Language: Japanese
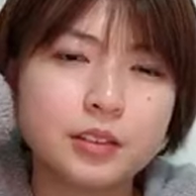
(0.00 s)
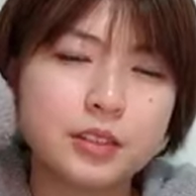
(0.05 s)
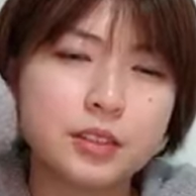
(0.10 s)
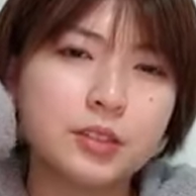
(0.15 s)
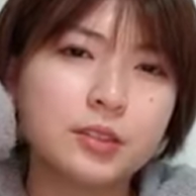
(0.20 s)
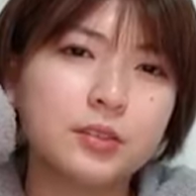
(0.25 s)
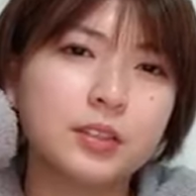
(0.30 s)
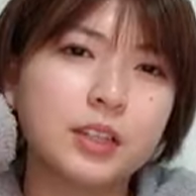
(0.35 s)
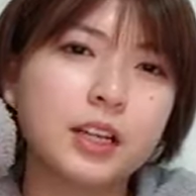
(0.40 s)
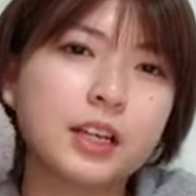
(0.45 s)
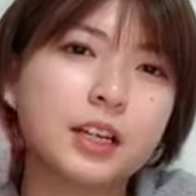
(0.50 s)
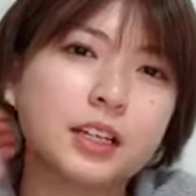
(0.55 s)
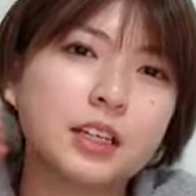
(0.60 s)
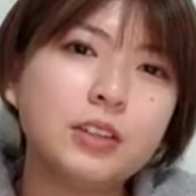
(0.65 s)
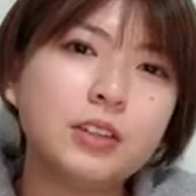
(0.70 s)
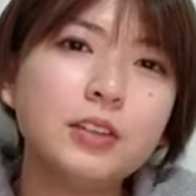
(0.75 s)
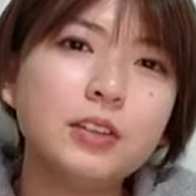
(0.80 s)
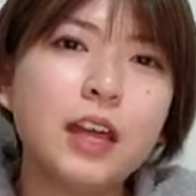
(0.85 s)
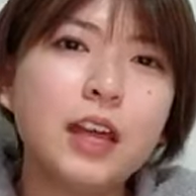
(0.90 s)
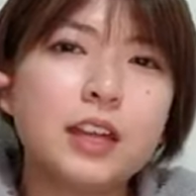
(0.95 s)
そうなんか
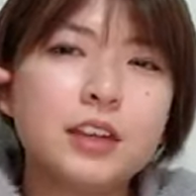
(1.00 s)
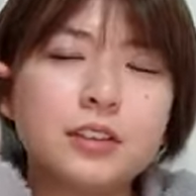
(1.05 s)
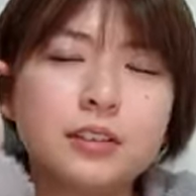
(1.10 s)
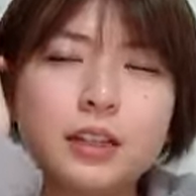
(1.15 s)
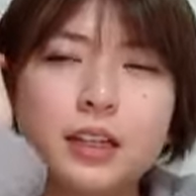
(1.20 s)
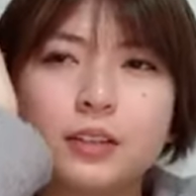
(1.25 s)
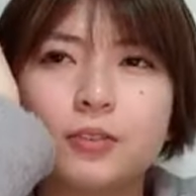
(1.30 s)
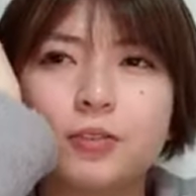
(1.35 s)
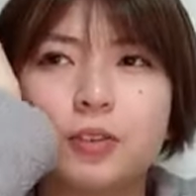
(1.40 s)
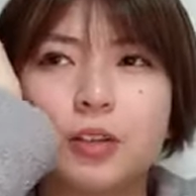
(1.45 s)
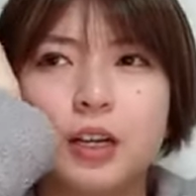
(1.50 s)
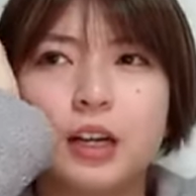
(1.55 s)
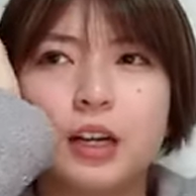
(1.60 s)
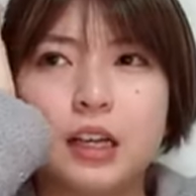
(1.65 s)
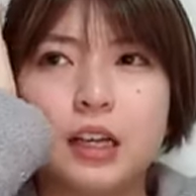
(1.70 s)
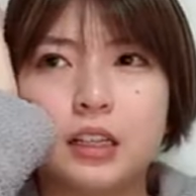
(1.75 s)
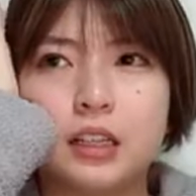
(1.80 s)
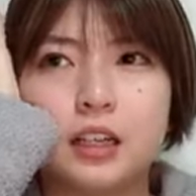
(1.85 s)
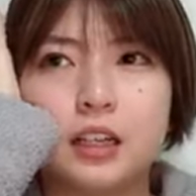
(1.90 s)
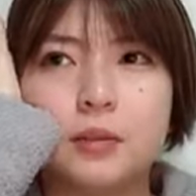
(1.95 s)
去年ユナ子
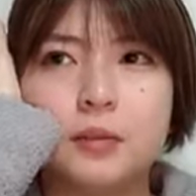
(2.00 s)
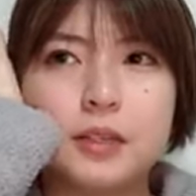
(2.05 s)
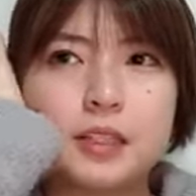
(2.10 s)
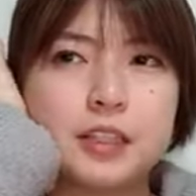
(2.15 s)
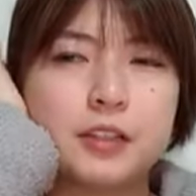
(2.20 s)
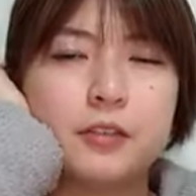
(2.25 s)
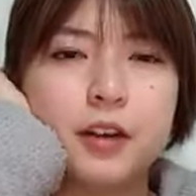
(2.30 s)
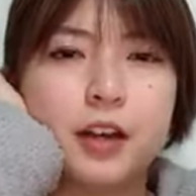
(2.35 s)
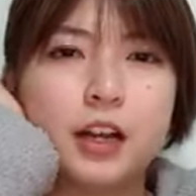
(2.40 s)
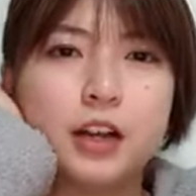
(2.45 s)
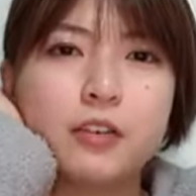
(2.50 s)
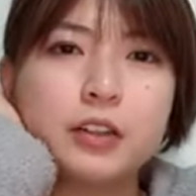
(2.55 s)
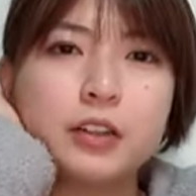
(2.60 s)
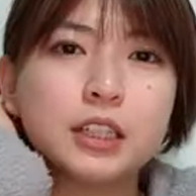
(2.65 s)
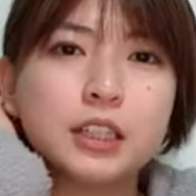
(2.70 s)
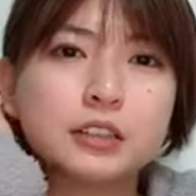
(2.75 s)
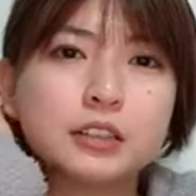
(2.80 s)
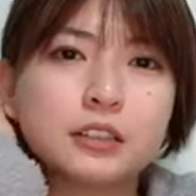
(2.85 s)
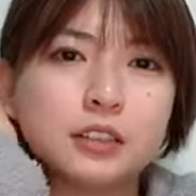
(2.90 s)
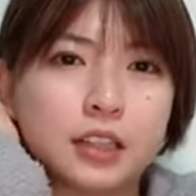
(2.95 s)
が壁車笑わ
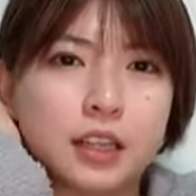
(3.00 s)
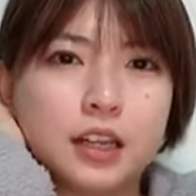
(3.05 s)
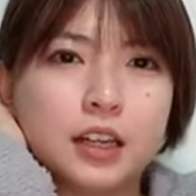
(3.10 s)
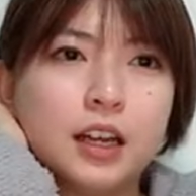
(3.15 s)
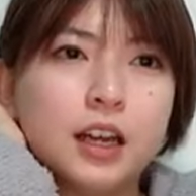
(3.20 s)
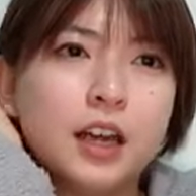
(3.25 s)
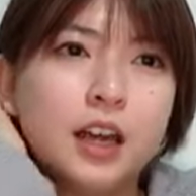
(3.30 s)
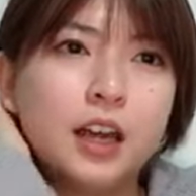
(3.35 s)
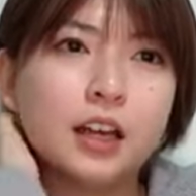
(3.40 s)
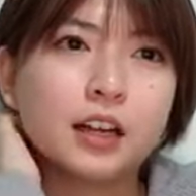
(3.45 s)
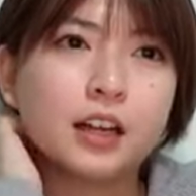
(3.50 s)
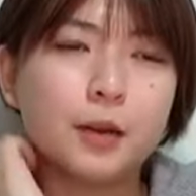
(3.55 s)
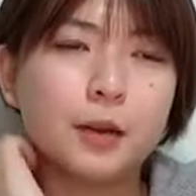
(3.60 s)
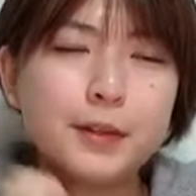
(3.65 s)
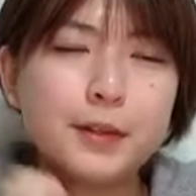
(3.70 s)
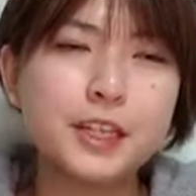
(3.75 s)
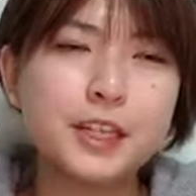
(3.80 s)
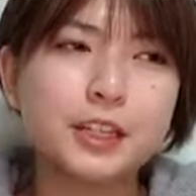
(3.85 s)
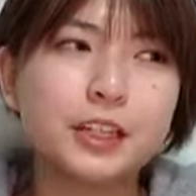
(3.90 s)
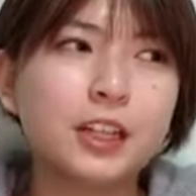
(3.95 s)
なくて
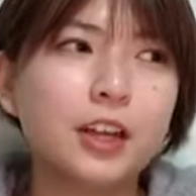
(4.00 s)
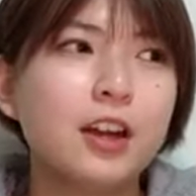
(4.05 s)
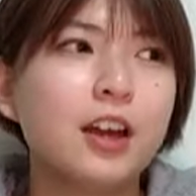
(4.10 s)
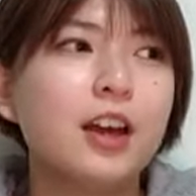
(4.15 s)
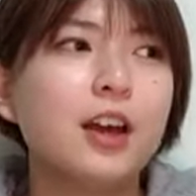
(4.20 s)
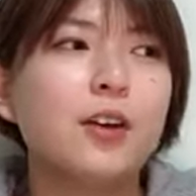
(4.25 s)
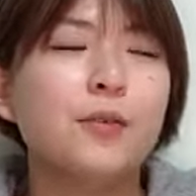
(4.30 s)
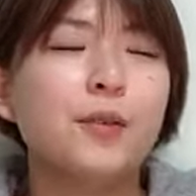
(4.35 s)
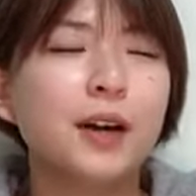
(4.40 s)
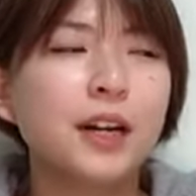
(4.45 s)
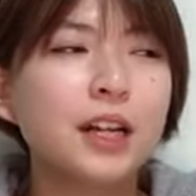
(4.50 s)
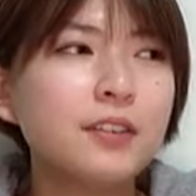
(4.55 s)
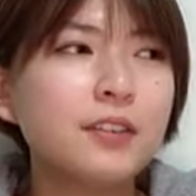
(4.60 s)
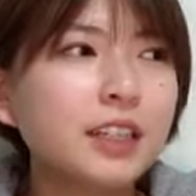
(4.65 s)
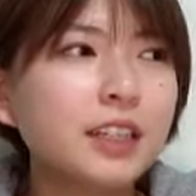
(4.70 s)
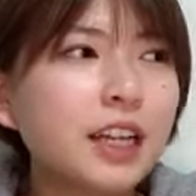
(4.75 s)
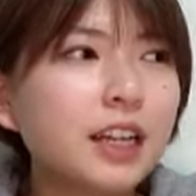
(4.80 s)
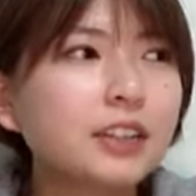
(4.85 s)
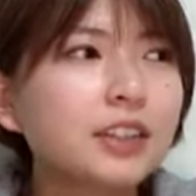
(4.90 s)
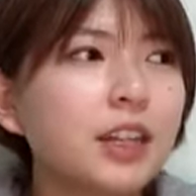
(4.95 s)
壁車って笑わ
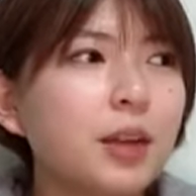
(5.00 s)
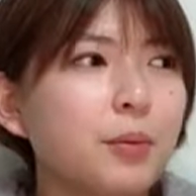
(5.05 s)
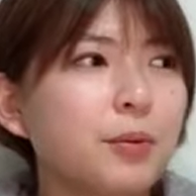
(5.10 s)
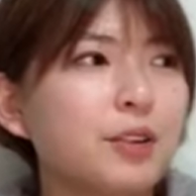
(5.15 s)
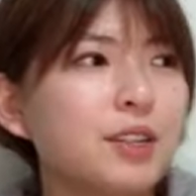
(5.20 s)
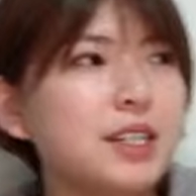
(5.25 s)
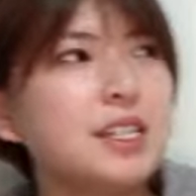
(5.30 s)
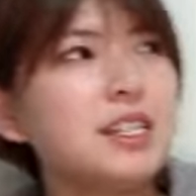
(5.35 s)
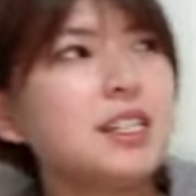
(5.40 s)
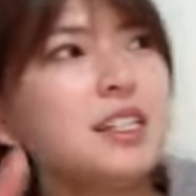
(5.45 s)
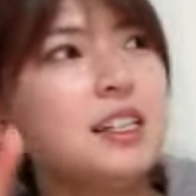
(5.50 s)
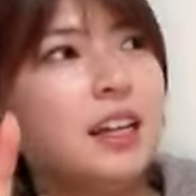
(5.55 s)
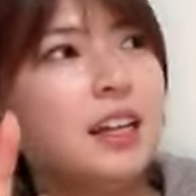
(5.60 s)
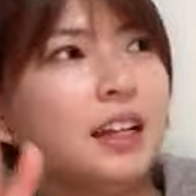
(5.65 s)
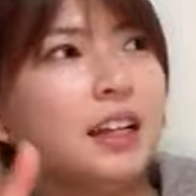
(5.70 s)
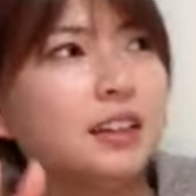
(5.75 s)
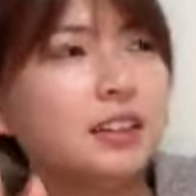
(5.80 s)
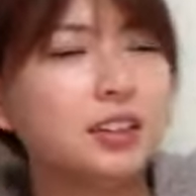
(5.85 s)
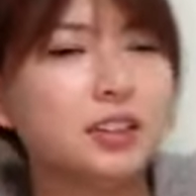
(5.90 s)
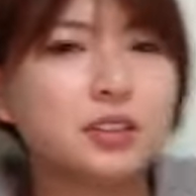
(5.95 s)
なくてもいいん
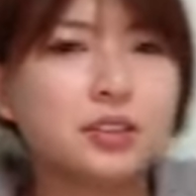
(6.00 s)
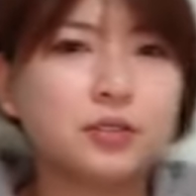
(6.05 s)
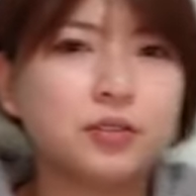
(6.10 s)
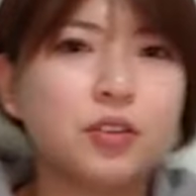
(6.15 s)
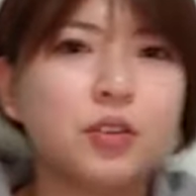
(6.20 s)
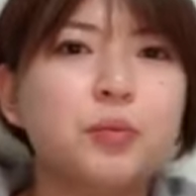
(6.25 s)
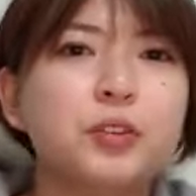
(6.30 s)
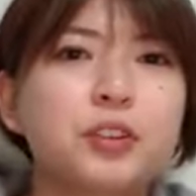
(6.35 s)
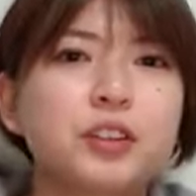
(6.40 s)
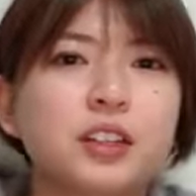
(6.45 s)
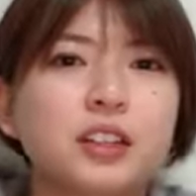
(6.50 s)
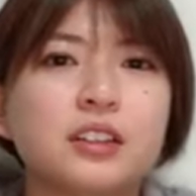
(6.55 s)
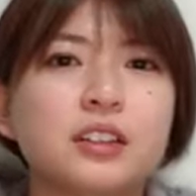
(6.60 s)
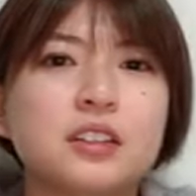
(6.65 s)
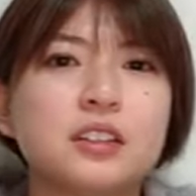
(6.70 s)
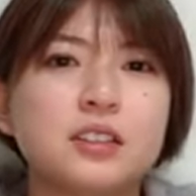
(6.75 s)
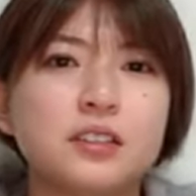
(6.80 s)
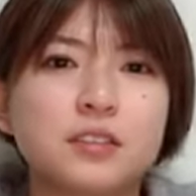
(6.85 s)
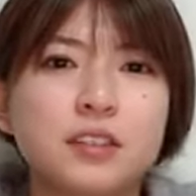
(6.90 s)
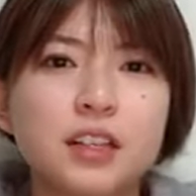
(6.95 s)
だってすごい思ったんで
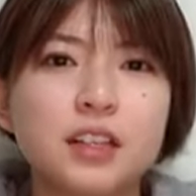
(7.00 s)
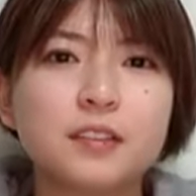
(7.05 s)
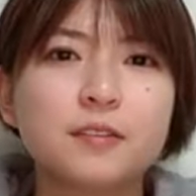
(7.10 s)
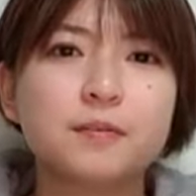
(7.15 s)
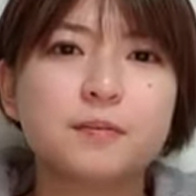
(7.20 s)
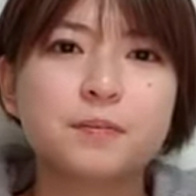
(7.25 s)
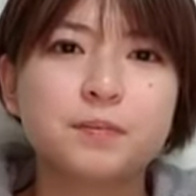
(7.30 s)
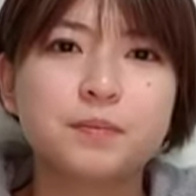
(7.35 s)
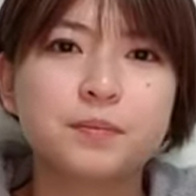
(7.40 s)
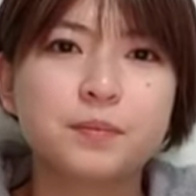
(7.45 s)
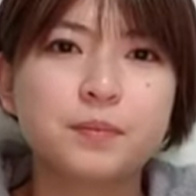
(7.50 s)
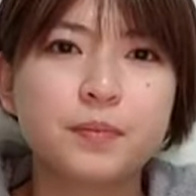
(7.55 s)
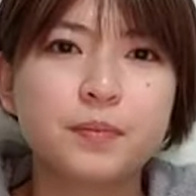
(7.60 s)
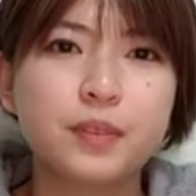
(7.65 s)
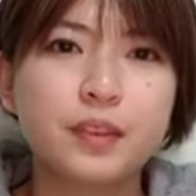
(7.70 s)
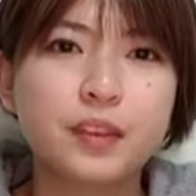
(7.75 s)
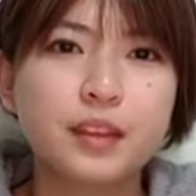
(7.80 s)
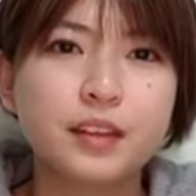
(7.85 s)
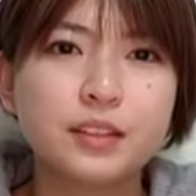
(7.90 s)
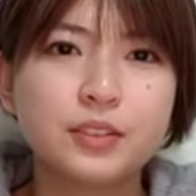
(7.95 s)
すよね
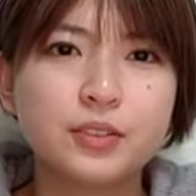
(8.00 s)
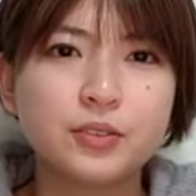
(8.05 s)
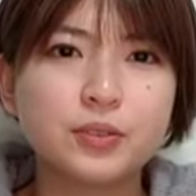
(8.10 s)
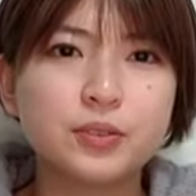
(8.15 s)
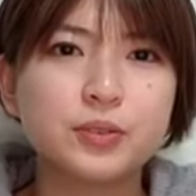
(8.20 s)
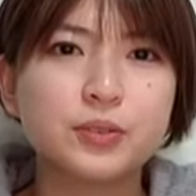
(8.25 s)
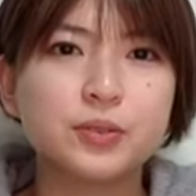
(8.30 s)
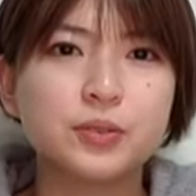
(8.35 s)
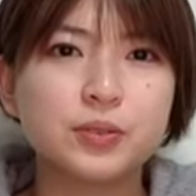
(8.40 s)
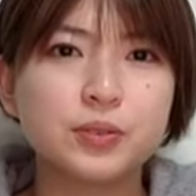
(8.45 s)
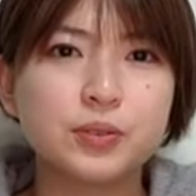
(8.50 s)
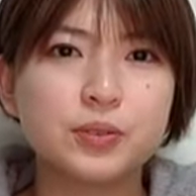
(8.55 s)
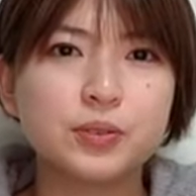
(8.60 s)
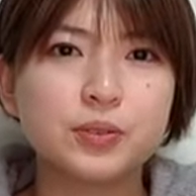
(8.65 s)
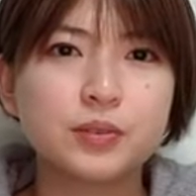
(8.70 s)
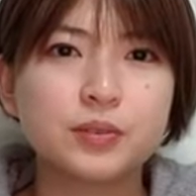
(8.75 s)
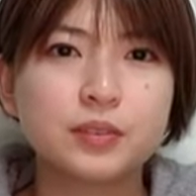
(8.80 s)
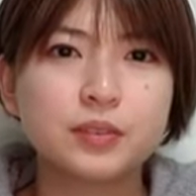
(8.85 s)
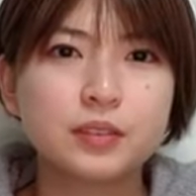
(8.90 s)
そうそうそう